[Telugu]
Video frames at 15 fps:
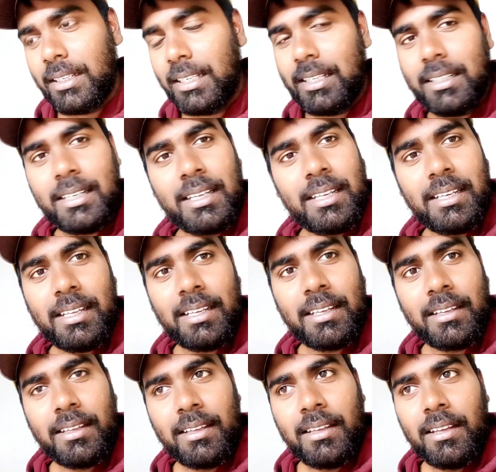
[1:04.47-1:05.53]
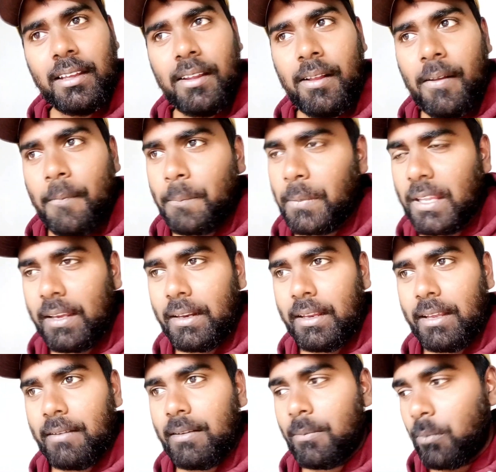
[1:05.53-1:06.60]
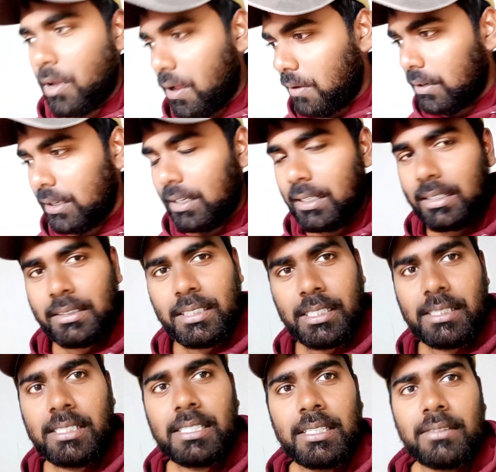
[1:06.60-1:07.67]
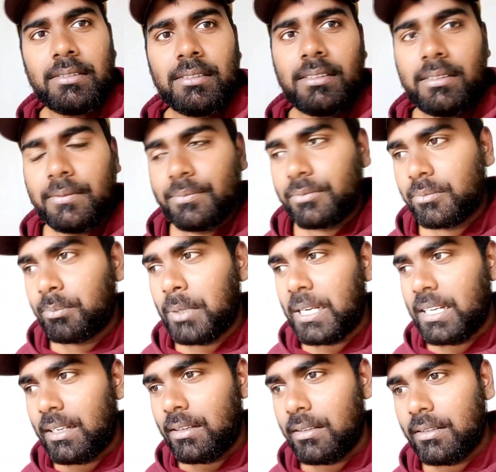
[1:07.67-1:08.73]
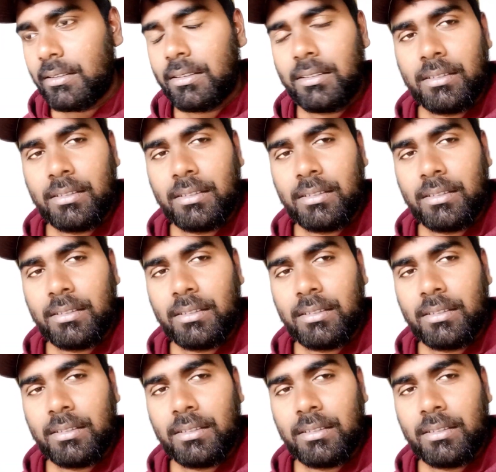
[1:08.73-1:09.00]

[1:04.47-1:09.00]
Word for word: లేదు నాని నేనేమో మామూలుగా తెచ్చాను పిల్లలు